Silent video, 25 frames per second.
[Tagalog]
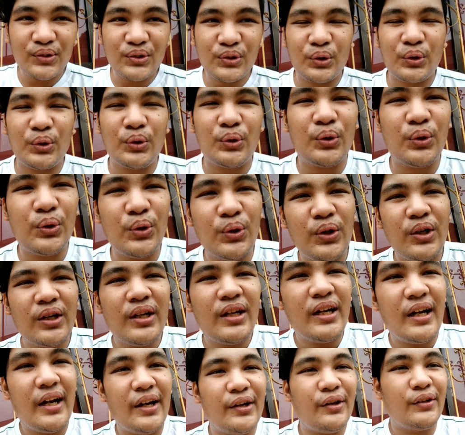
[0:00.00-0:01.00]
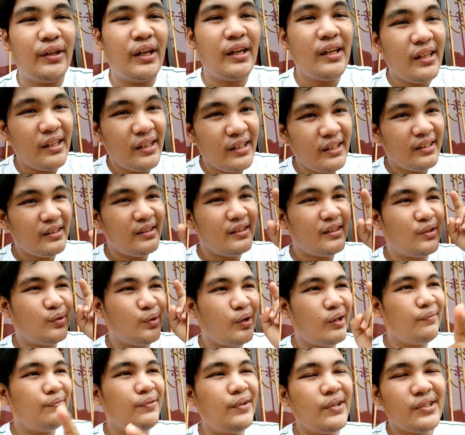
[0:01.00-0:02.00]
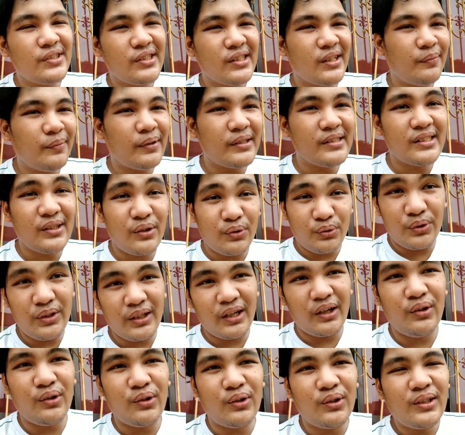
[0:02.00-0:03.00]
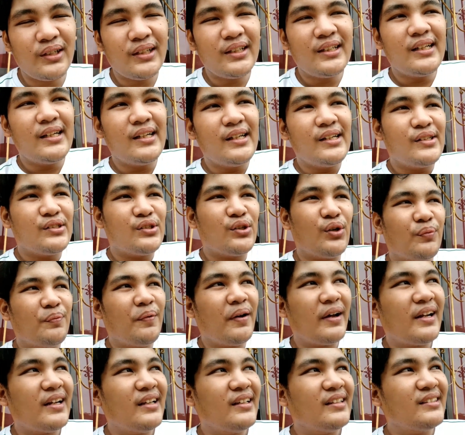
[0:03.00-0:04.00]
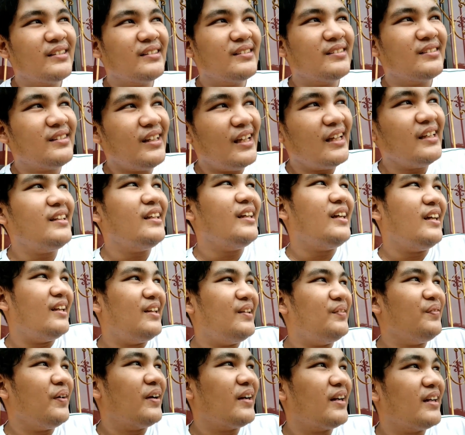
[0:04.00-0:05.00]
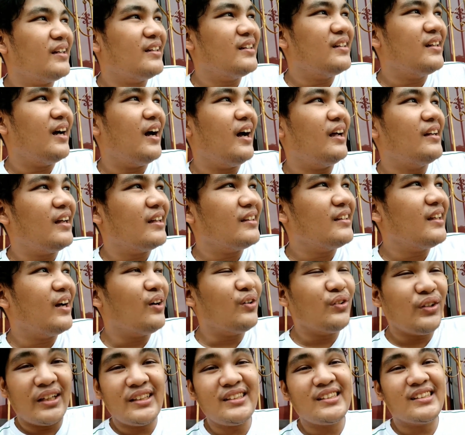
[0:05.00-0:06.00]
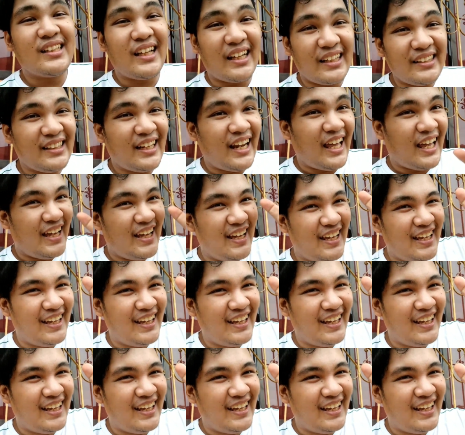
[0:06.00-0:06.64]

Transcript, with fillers: So, ayun. And 12 years naman sa kuya ko. So, parang technically, parang anak na ako ng isa sa kanila.